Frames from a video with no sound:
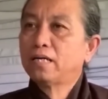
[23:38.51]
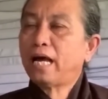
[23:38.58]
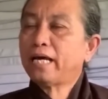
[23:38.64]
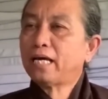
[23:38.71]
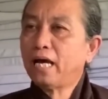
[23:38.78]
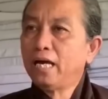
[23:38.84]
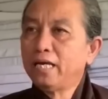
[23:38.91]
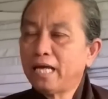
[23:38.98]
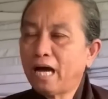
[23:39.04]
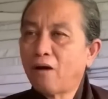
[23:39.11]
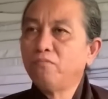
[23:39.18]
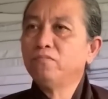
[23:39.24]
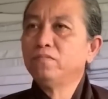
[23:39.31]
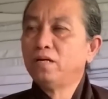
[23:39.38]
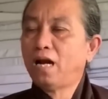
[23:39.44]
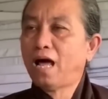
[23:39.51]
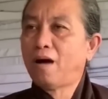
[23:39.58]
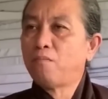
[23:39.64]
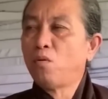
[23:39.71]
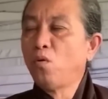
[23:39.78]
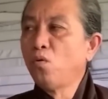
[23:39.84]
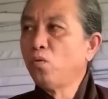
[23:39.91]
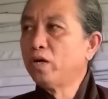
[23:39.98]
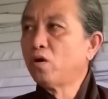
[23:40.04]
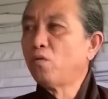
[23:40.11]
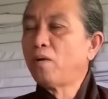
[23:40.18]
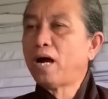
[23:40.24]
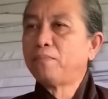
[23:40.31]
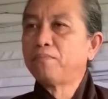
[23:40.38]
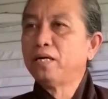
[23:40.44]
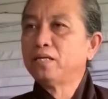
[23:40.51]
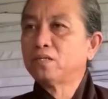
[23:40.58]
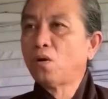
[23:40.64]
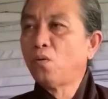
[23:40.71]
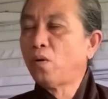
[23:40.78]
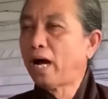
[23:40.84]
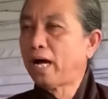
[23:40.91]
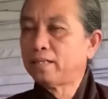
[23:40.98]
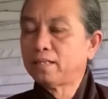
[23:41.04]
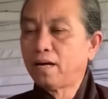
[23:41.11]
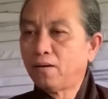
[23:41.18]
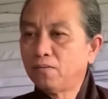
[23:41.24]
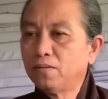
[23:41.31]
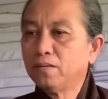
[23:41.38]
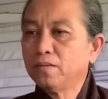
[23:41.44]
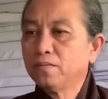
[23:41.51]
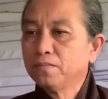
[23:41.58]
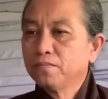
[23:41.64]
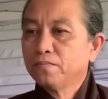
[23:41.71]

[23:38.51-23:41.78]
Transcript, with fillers: cái kỳ vọng là muốn quý cô bác mình tu hành thôi